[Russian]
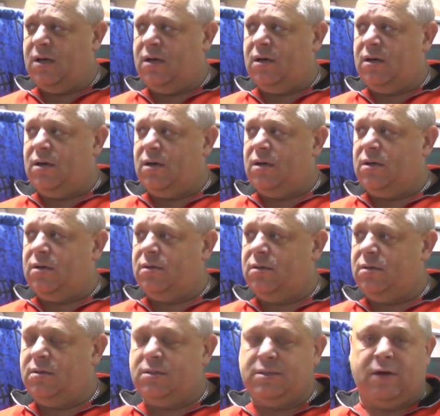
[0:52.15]
Э,
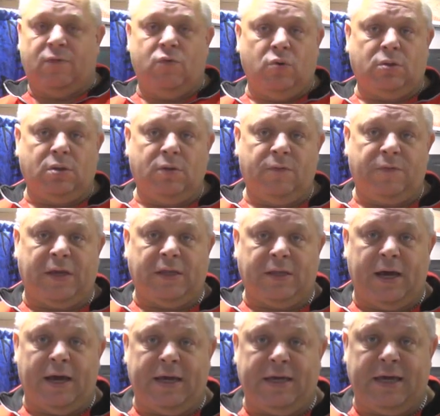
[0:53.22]
завод в
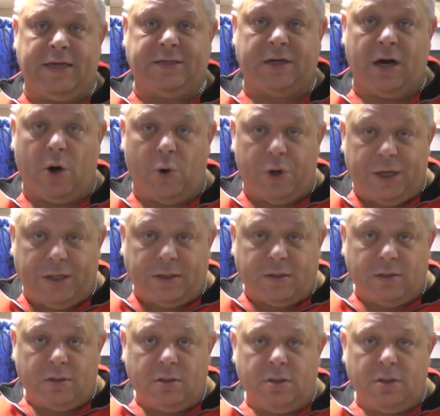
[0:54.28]
Китае есть, Хаоинг,